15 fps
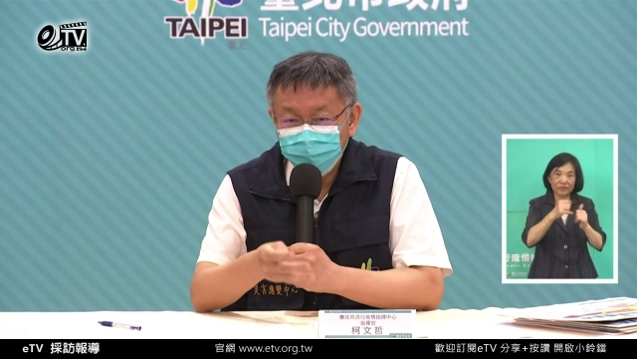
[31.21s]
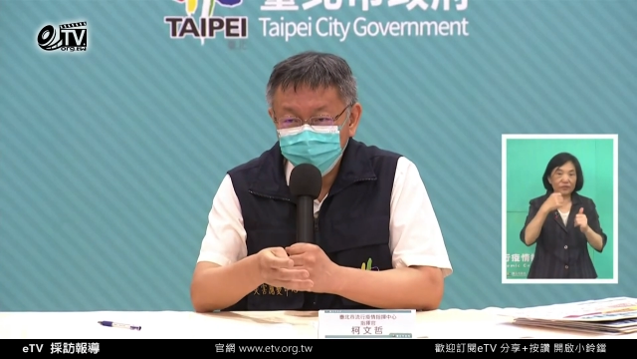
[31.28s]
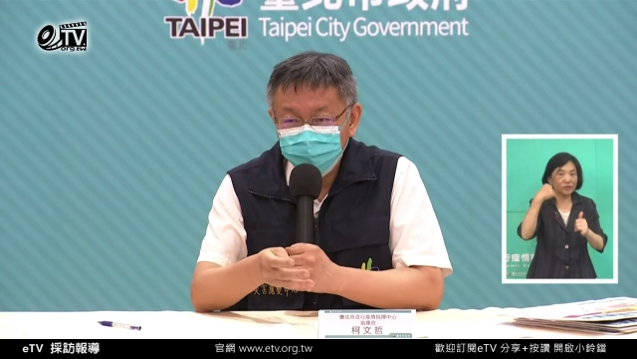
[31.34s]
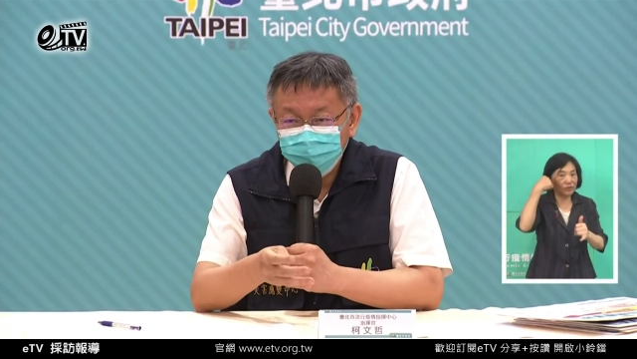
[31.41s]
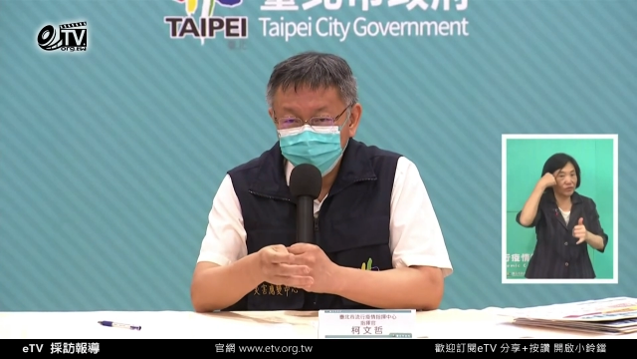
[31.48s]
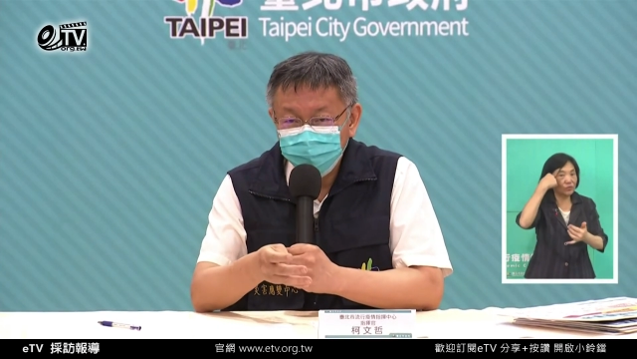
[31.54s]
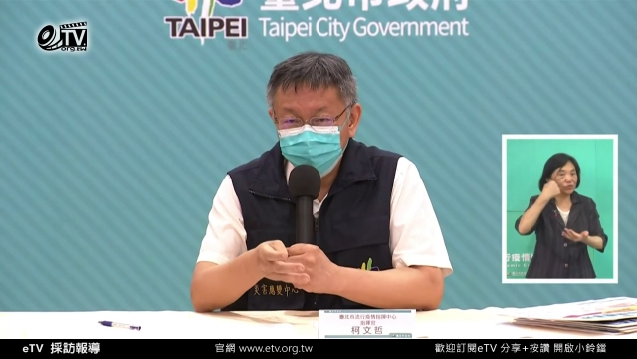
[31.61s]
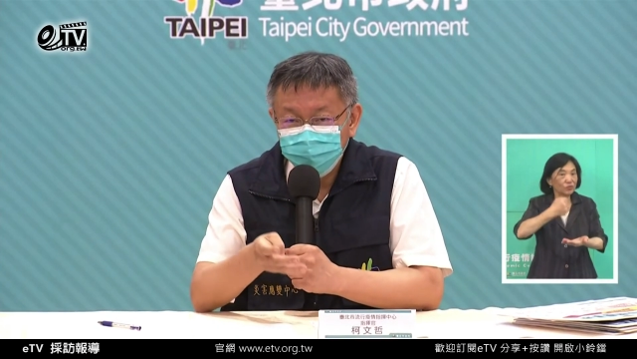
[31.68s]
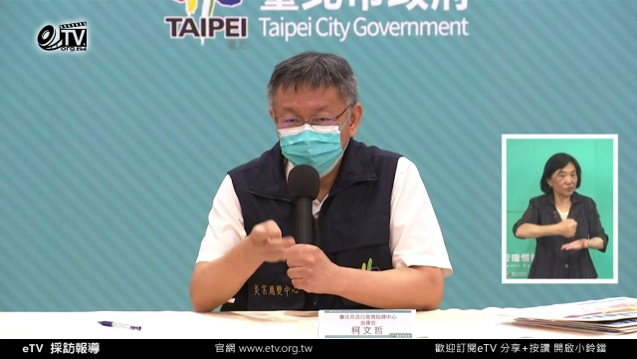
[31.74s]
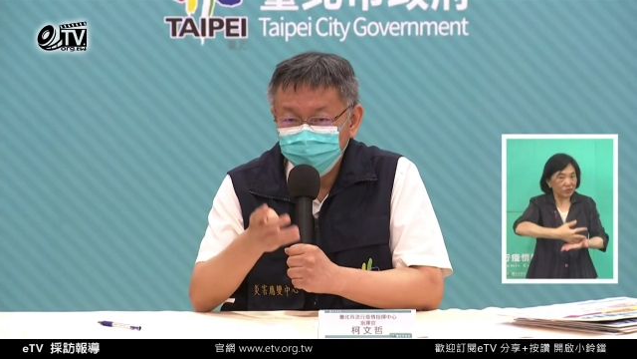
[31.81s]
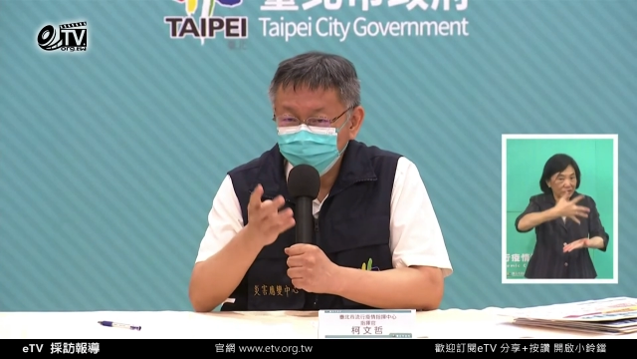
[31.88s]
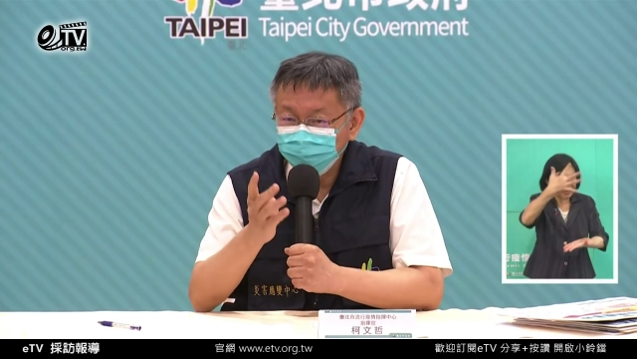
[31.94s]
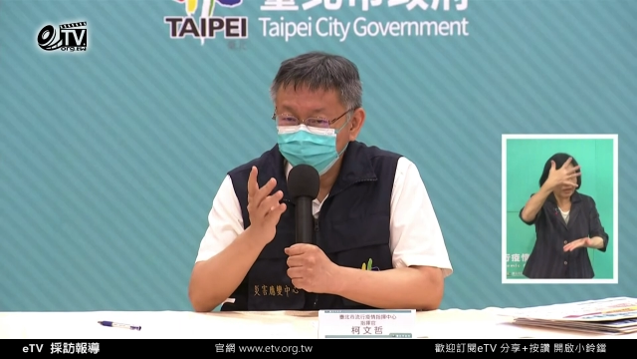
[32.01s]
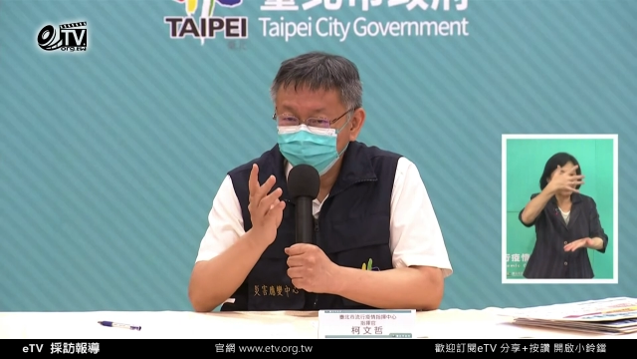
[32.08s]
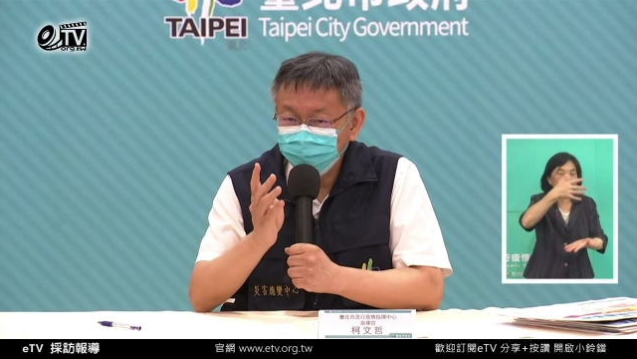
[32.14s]
的，
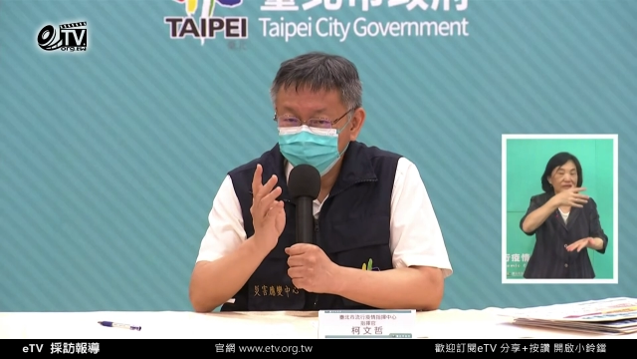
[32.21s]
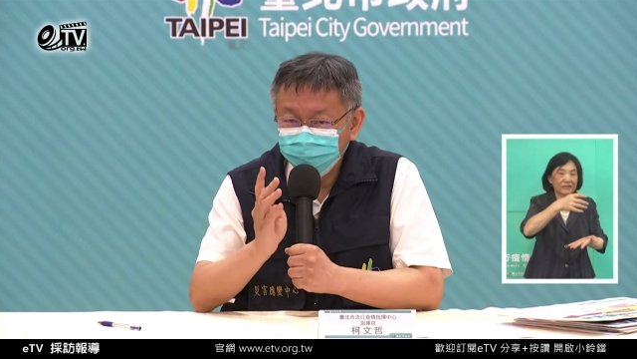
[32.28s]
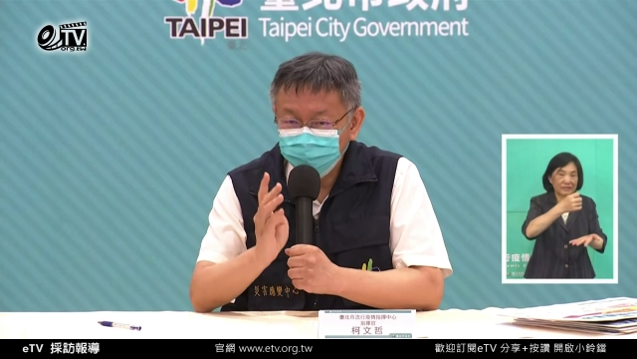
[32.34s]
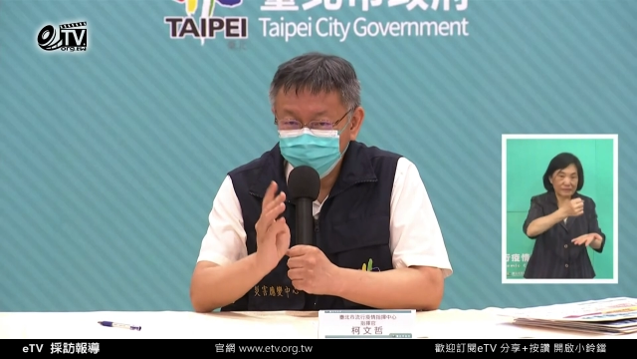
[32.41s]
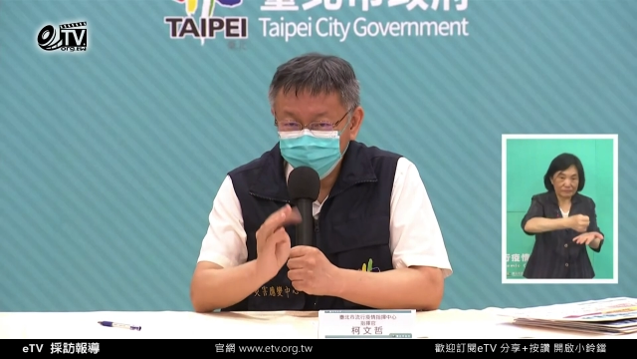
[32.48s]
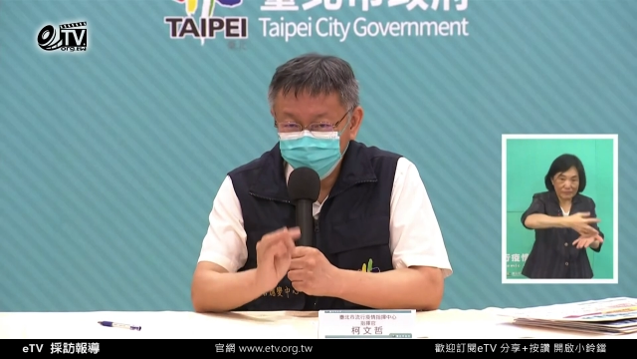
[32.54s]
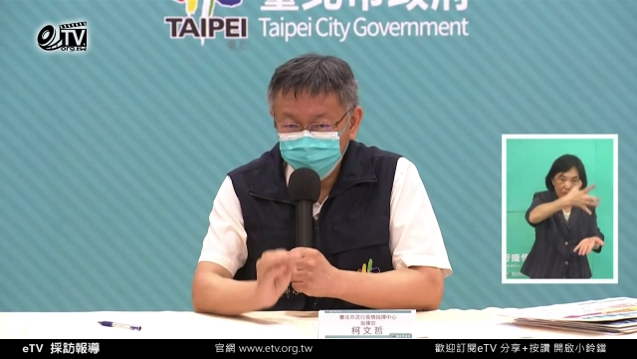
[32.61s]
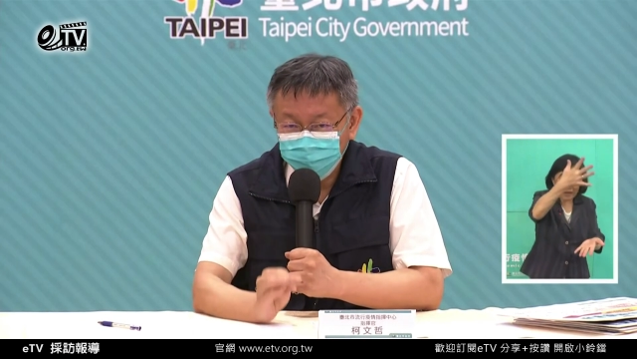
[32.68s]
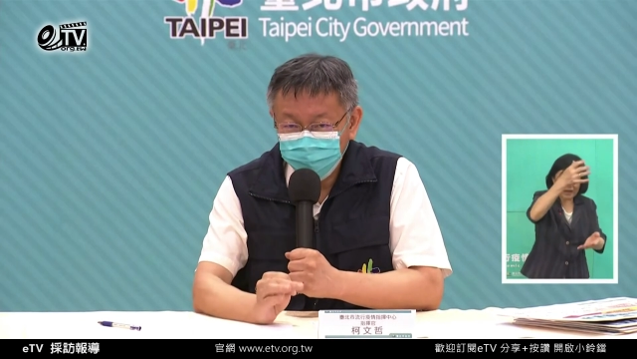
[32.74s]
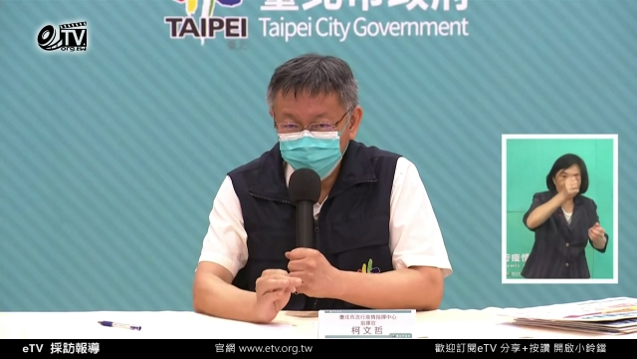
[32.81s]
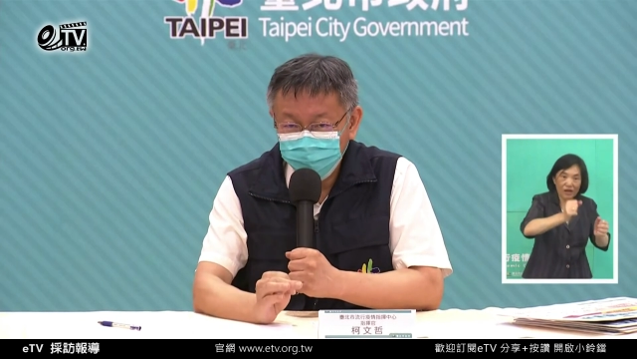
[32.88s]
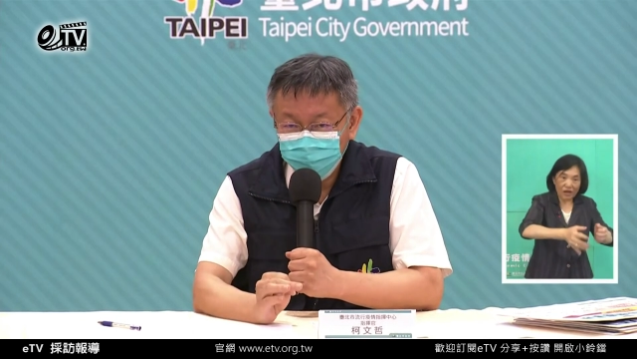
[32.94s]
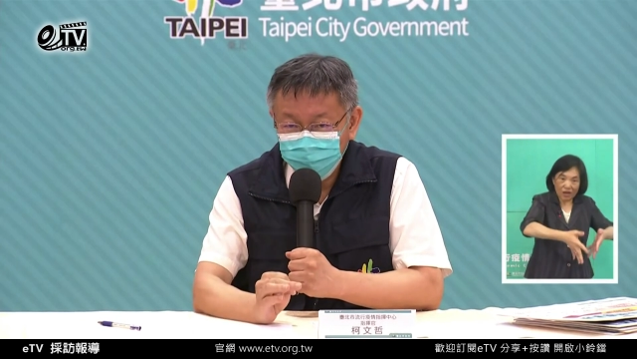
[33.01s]
不是用收的。